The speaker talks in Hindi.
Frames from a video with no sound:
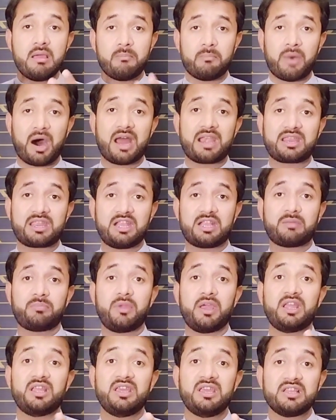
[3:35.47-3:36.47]
मार्केट
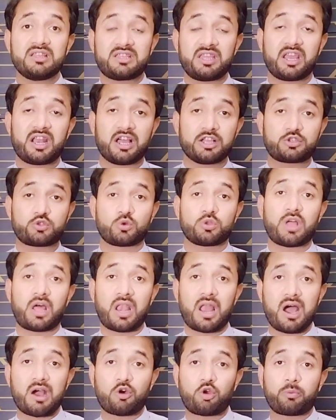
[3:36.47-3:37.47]
में तेरह चौदह
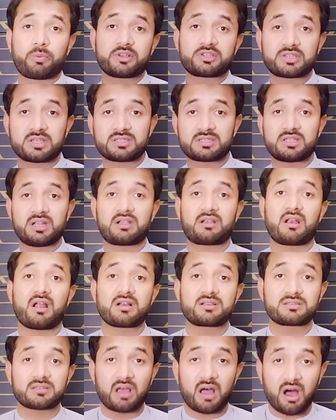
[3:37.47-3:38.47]
लाख रुपए सस्ते
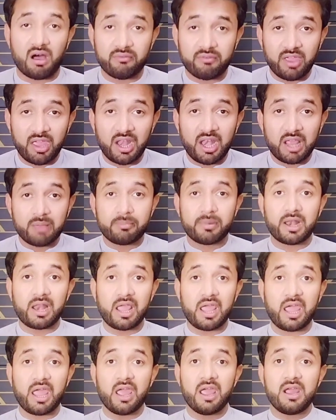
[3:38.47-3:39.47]
ट्रक्स अवेलेबल
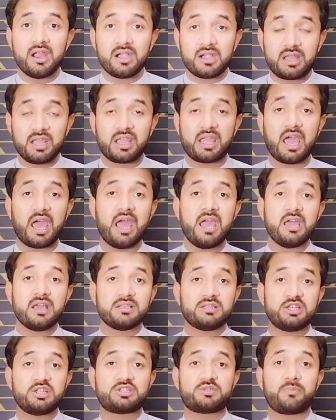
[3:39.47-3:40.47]
हैं ठीक
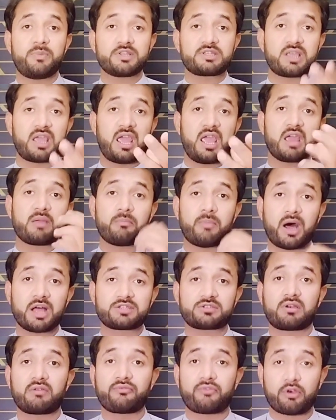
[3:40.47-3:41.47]
है जिसमें से एक
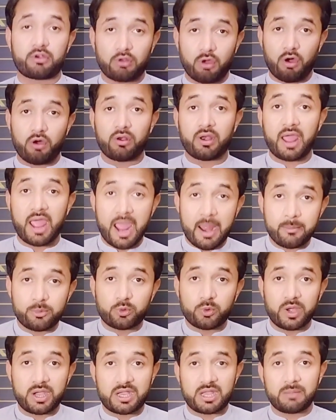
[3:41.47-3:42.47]
मास्टर फोटोन एम
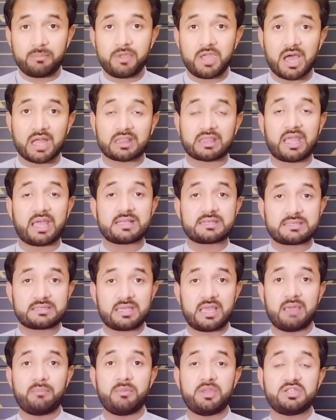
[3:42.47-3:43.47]
ट्वेंटी भी आता है
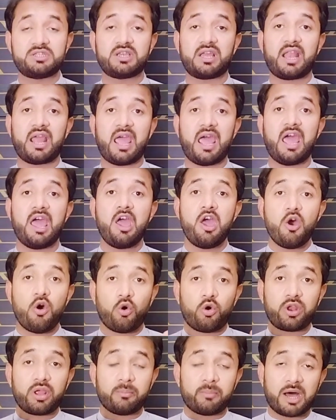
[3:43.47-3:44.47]
सेम इंजन है
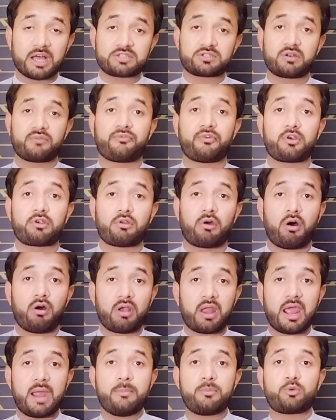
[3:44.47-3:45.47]
और मास्टर
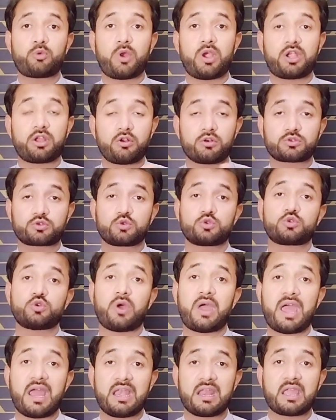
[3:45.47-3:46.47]
फोटोन एम ट्वेंटी और
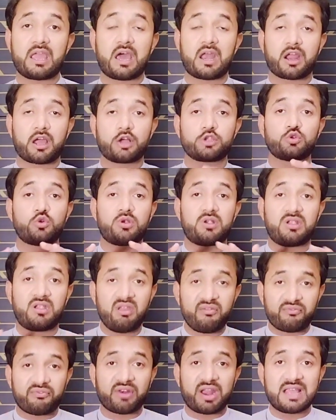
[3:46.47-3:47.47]
सुजो एन का जो
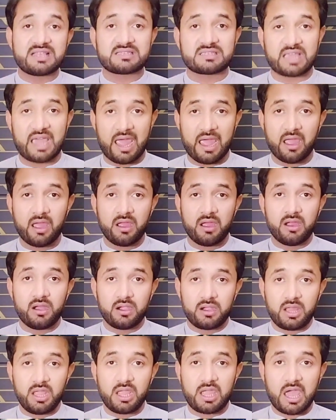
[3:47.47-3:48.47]
डिफरेंस है
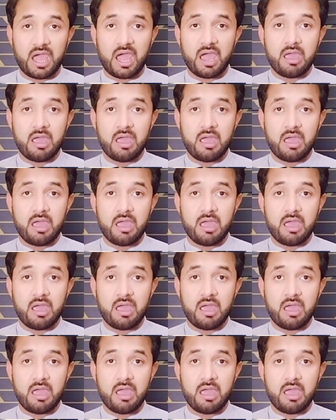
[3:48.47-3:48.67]
ठीक है